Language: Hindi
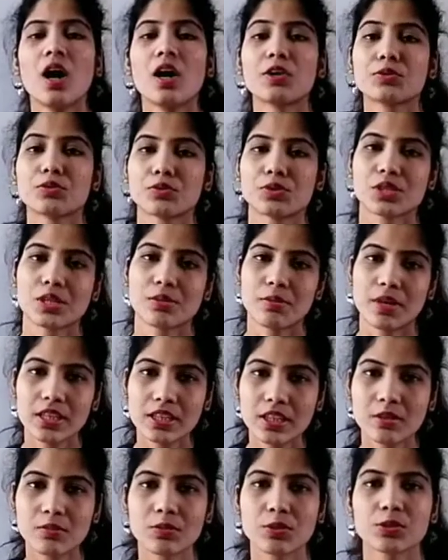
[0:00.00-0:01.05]
और उसके बाद
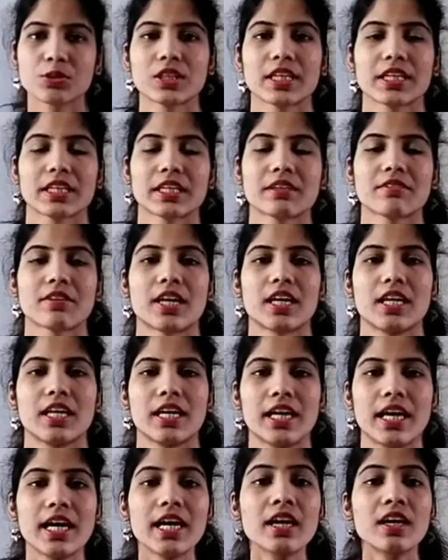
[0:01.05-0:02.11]
हम लोग देखने वाले
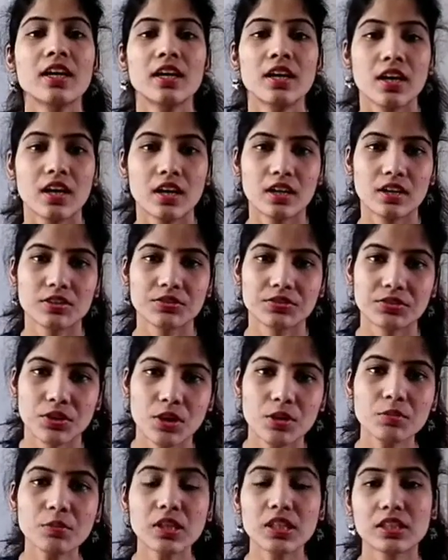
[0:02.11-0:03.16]
हैं
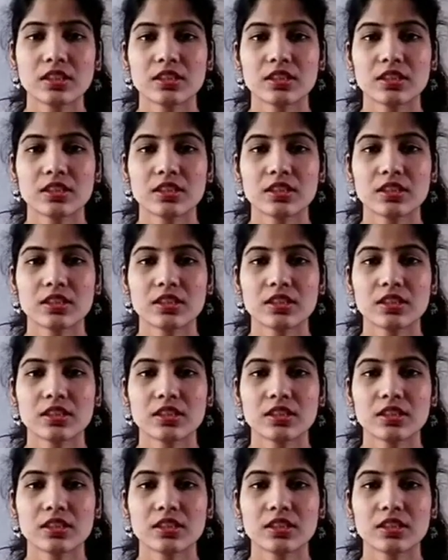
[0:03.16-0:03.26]
फ्रॉम